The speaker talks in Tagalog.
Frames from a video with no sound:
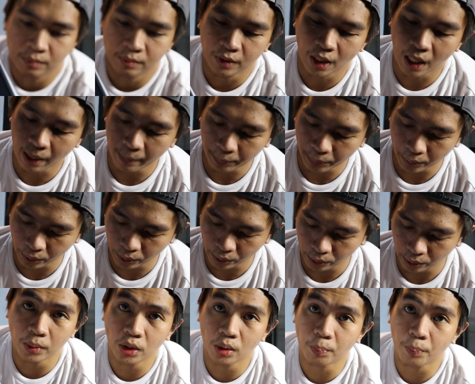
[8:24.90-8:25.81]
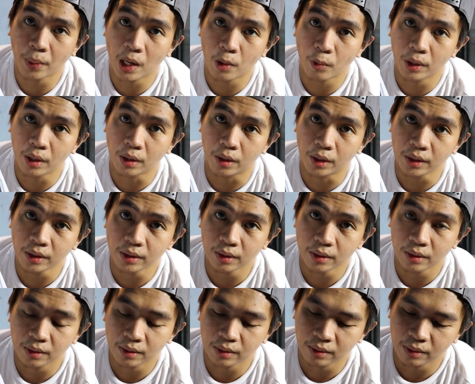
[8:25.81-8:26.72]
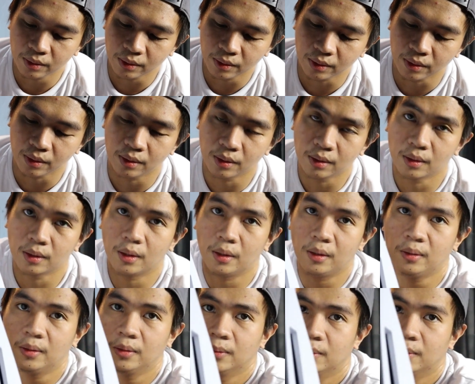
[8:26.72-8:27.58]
Tapos, yung power on. to